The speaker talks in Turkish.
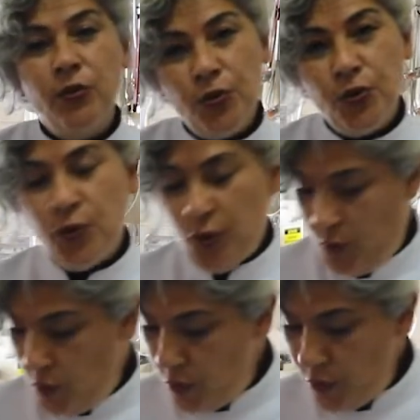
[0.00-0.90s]
küçük küçük
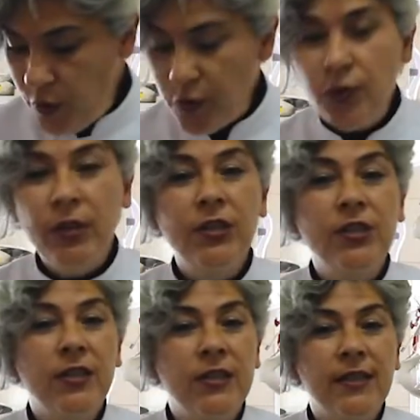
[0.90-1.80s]
doğruyor.
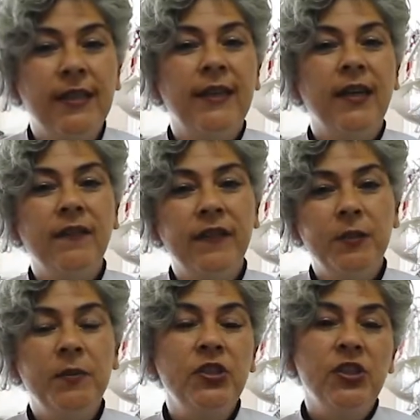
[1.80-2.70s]
İçerisine ilave
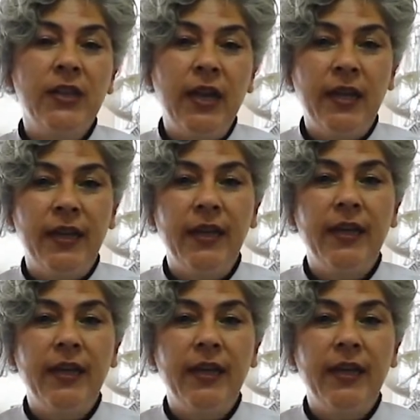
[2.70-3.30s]
edip incirlerle